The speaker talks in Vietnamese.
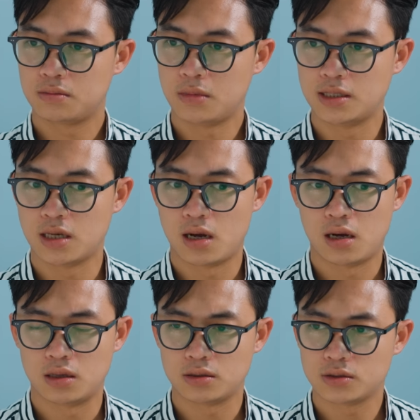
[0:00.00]
bây
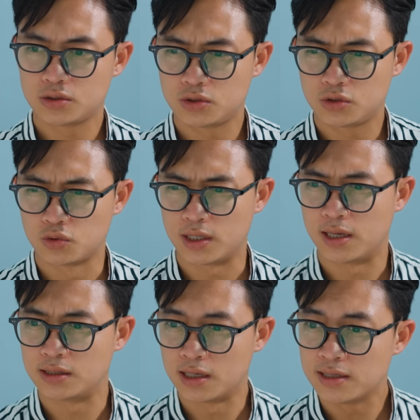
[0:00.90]
giờ chủ tịch
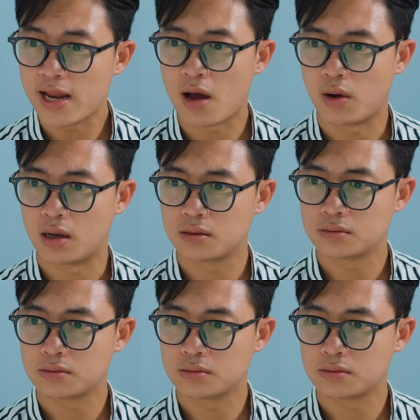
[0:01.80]
định tính thế nào ạ